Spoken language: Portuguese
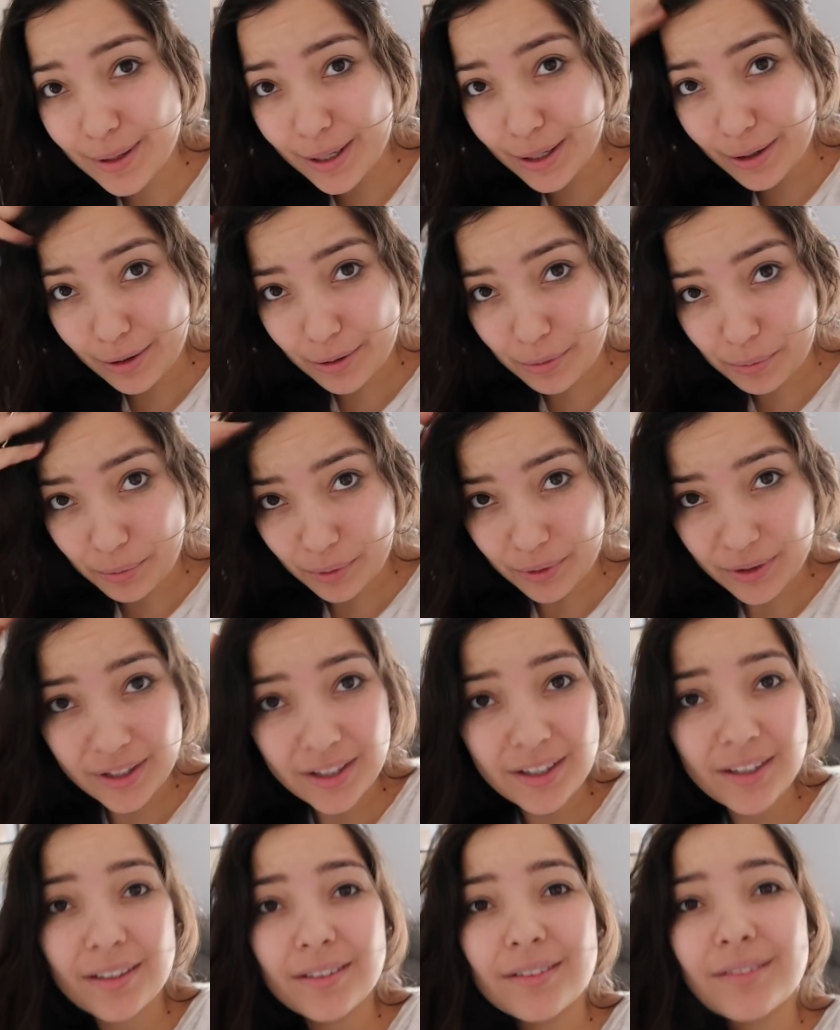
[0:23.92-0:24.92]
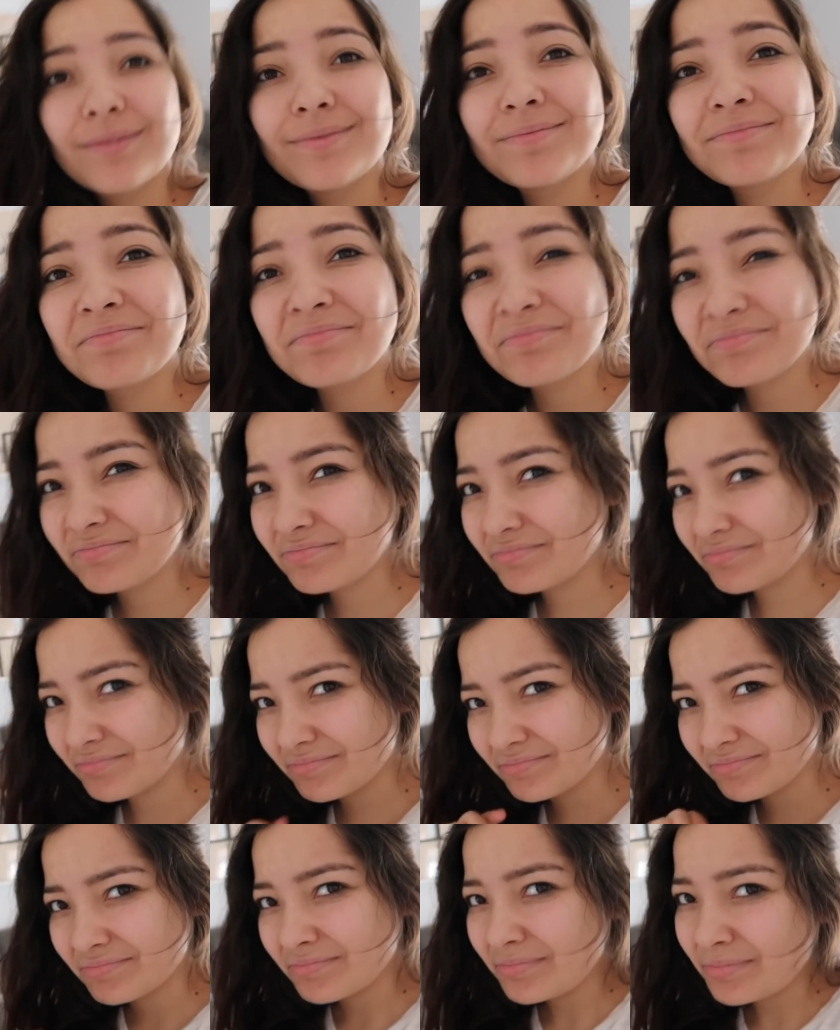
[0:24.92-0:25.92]
melhora um pouquinho.
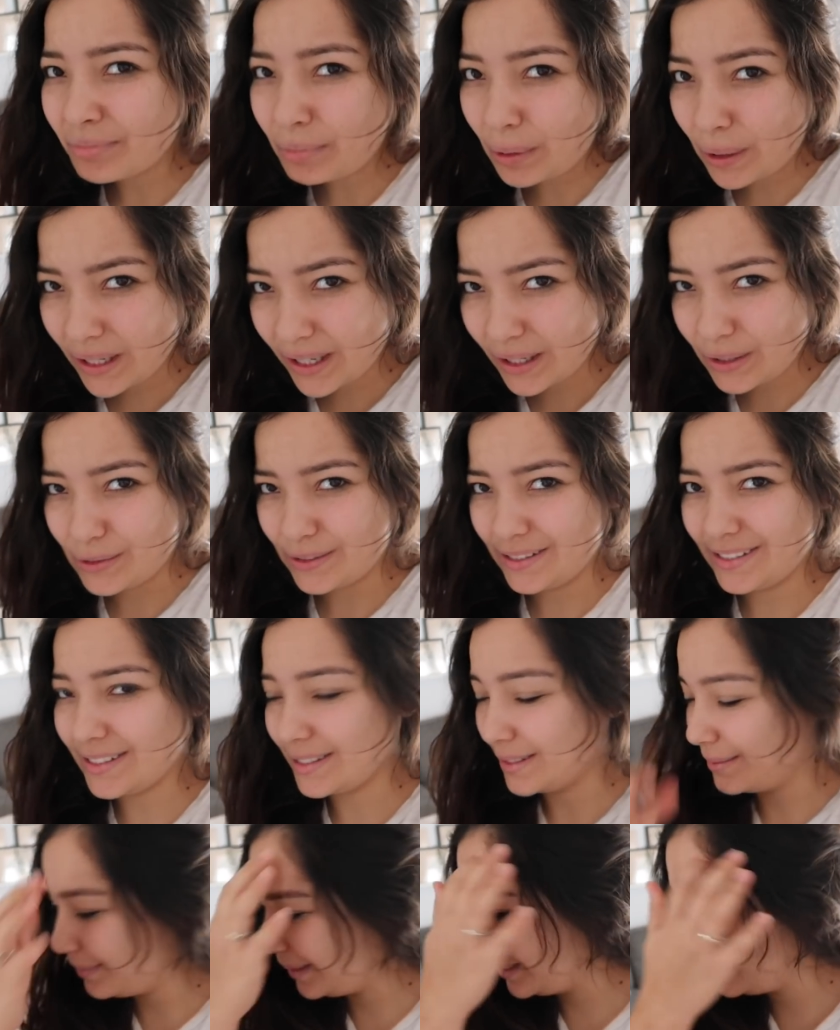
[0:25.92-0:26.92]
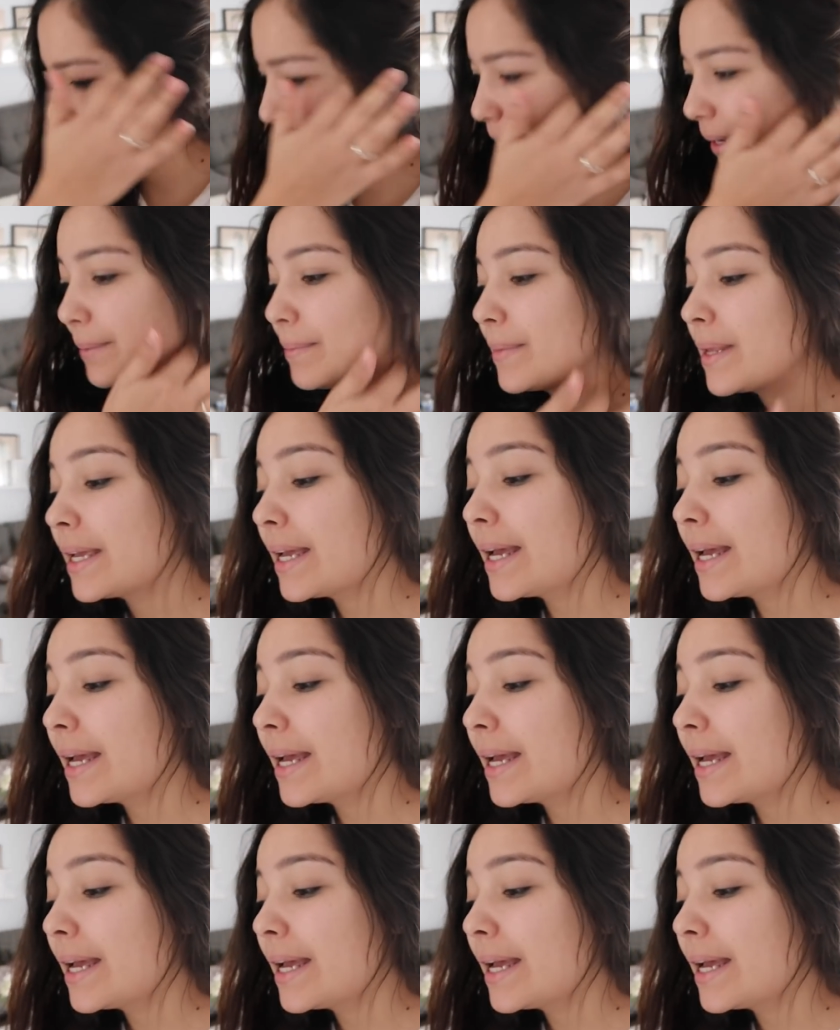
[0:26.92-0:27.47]
Pouca coisa, mas tudo bem.